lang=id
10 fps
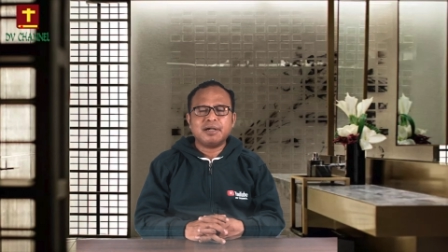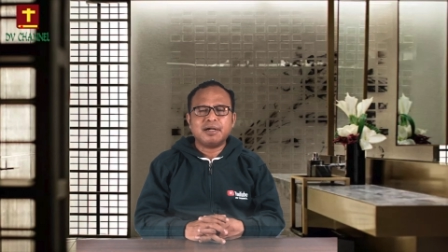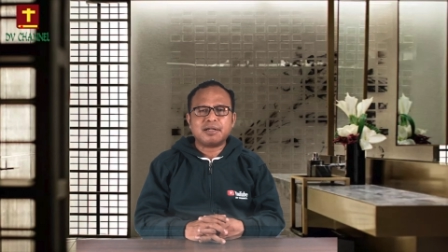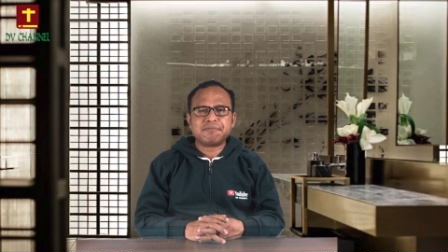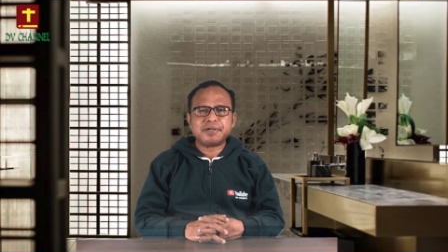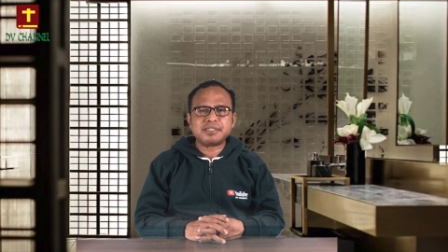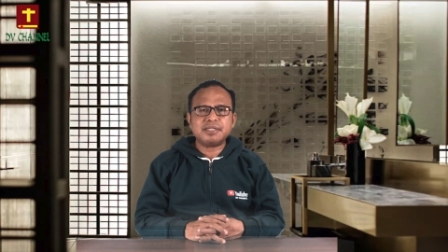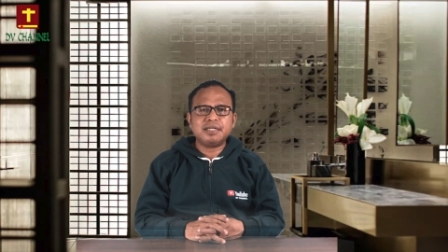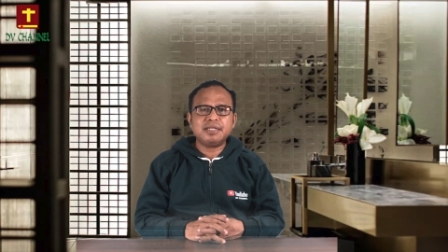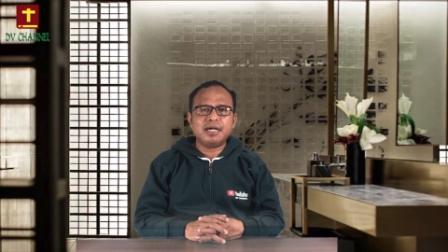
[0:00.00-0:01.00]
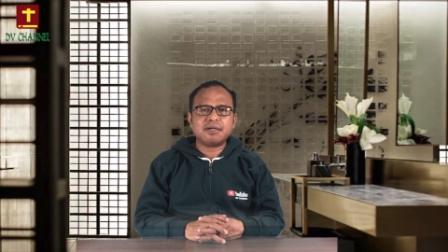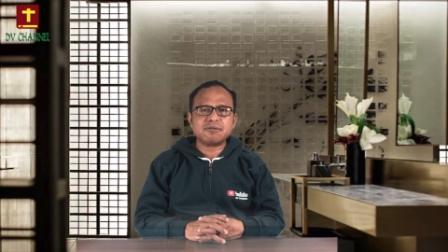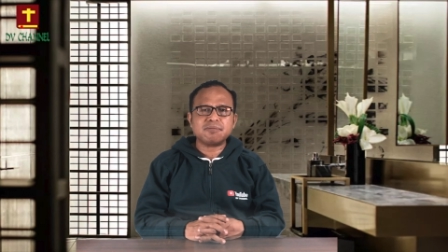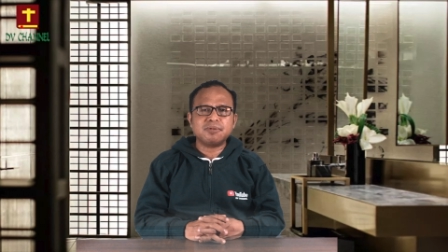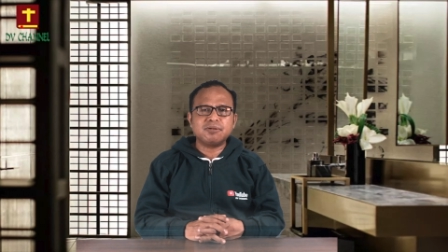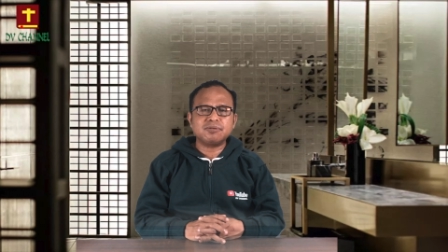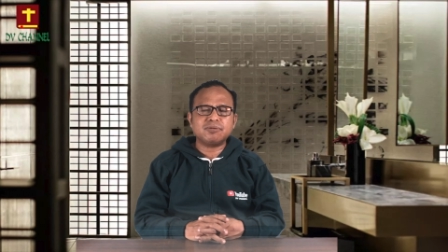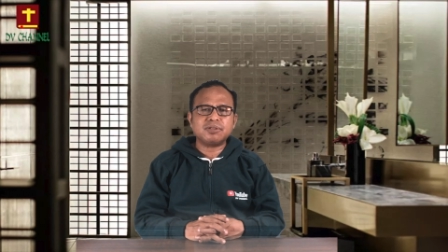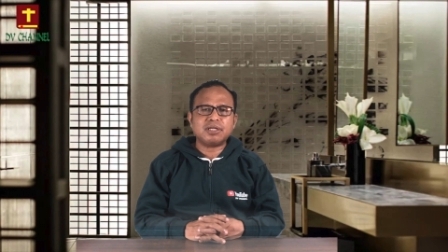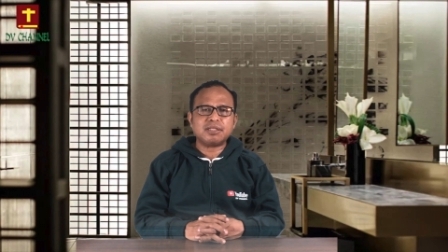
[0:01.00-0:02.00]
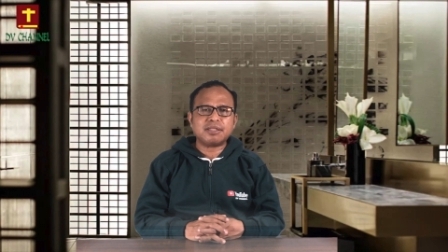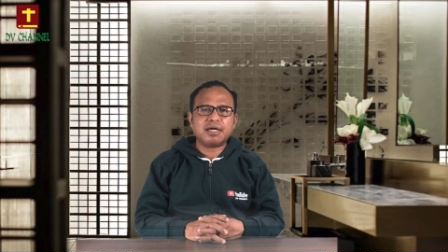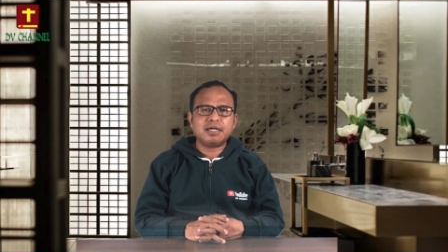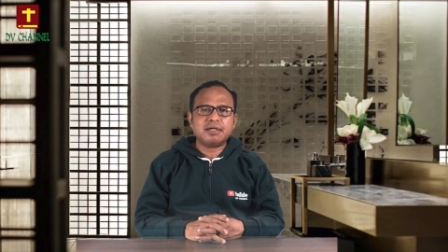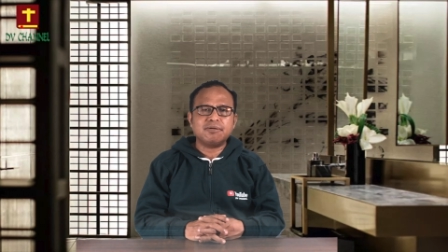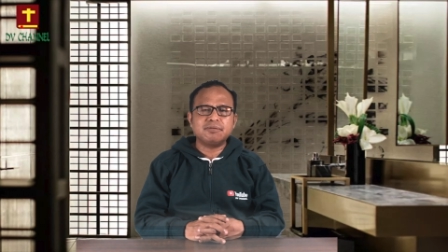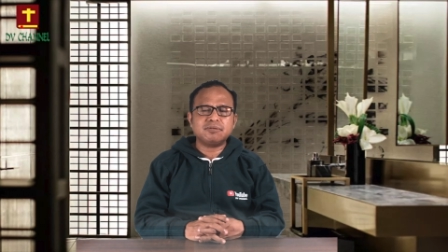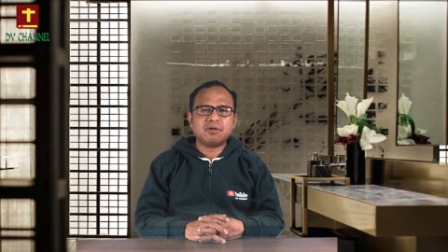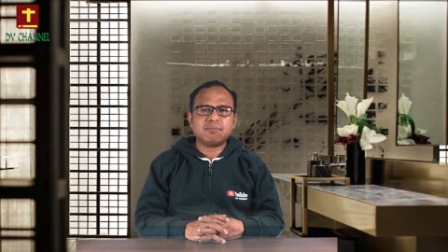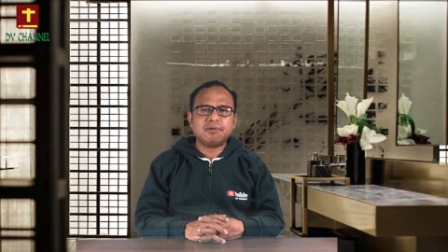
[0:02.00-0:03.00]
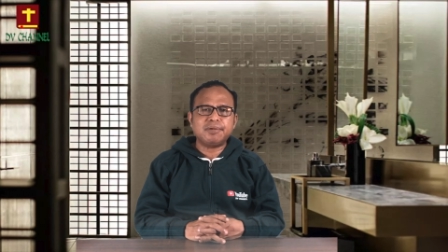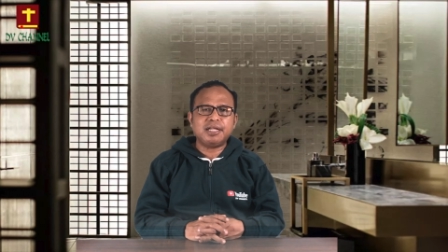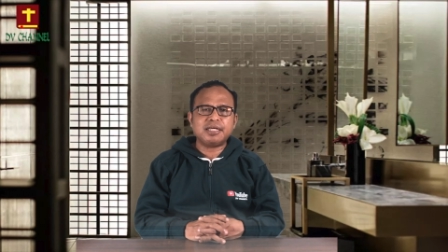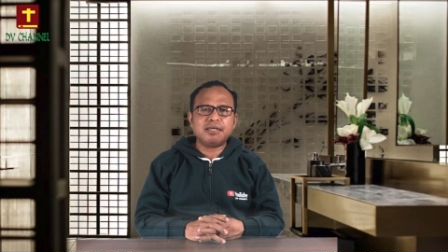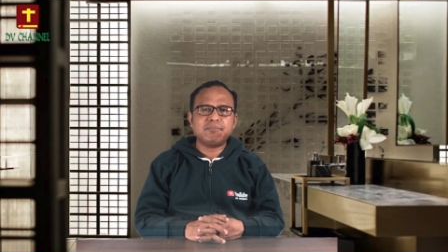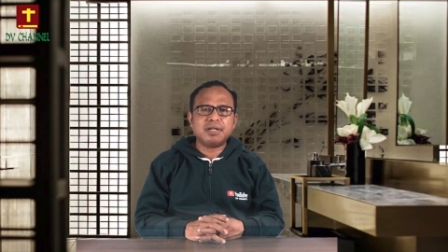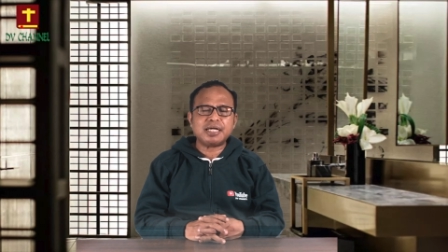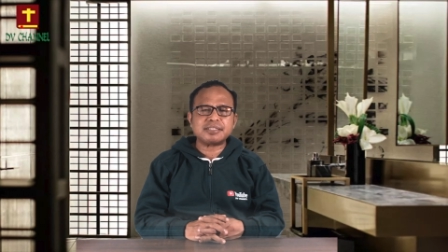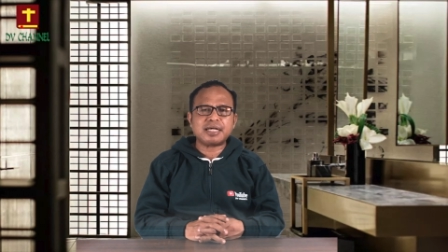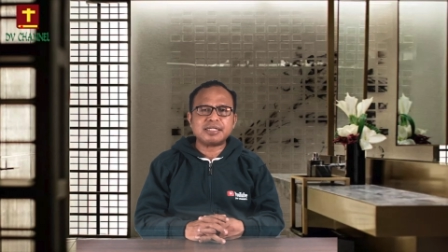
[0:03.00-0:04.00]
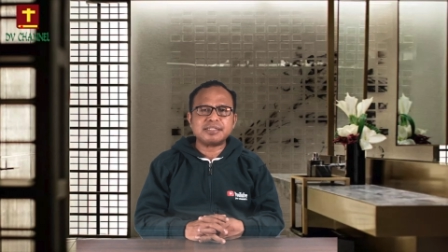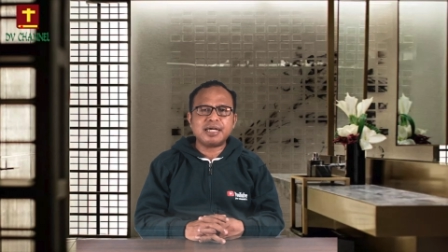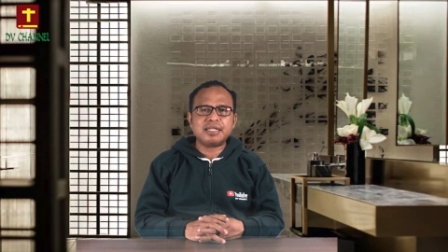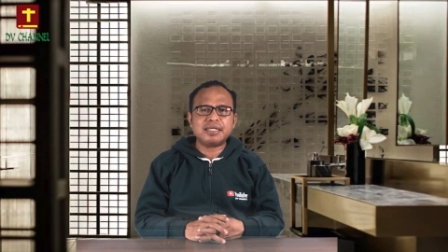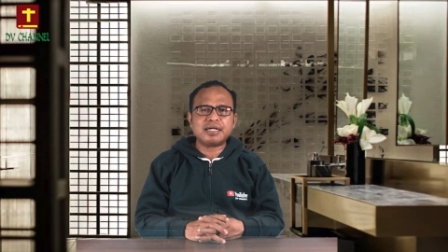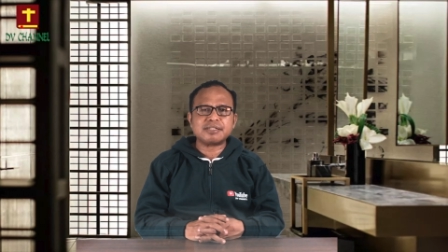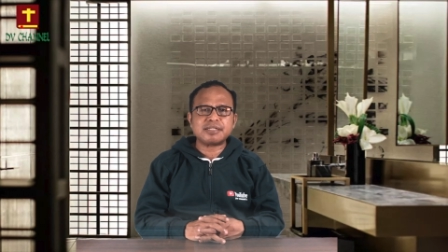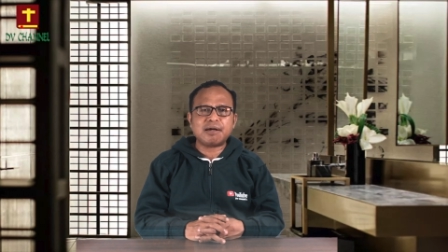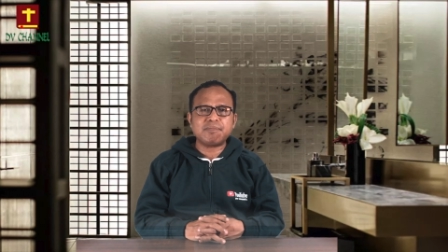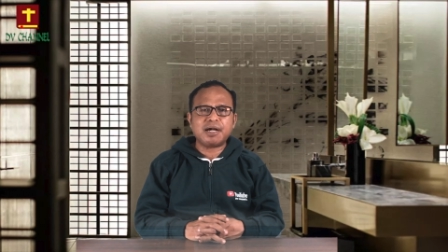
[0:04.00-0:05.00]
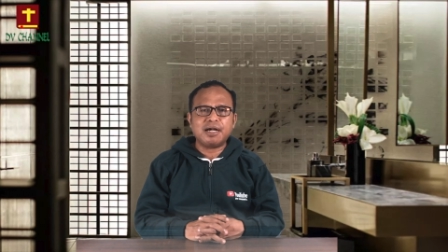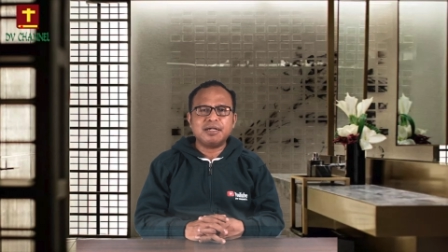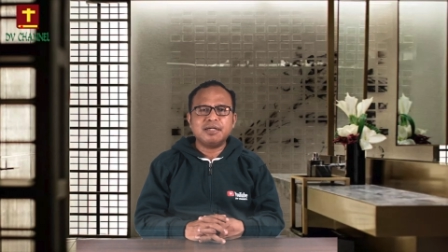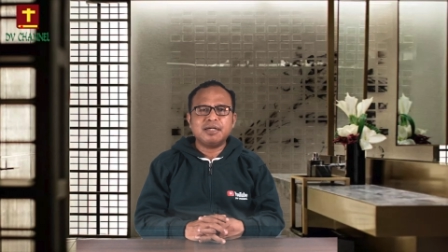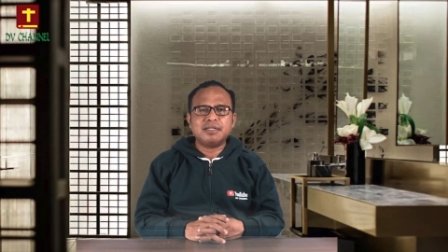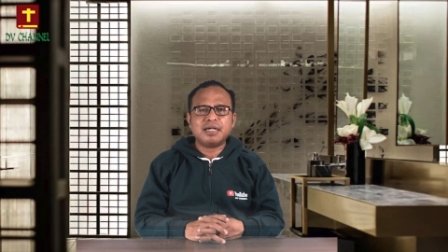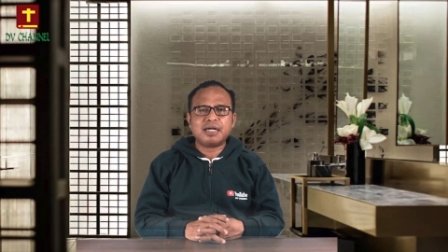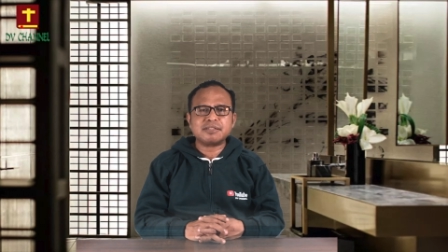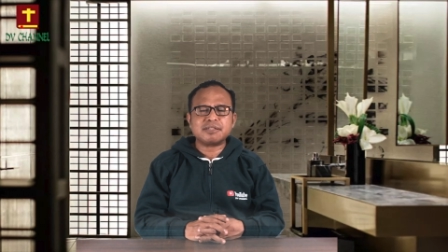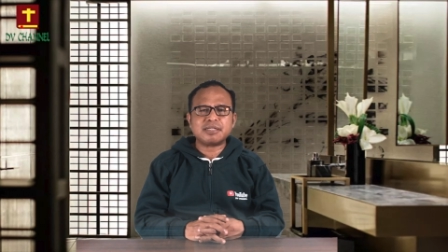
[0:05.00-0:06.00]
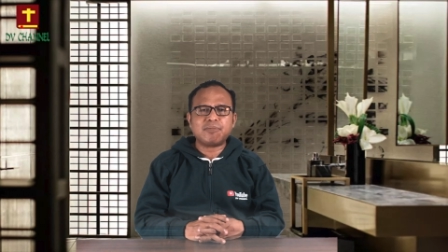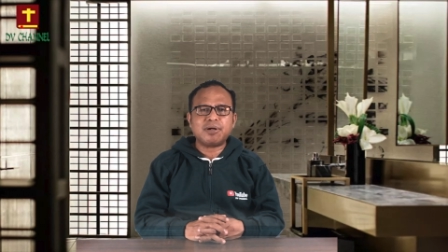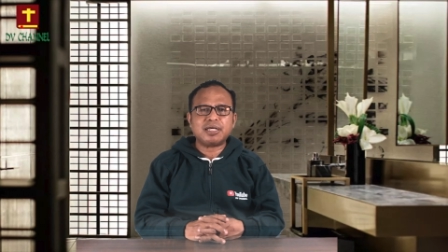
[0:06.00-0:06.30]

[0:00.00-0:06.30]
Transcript: Refleksi ini harus menuntun kita untuk memiliki belas kasihan yang sama dengan sesama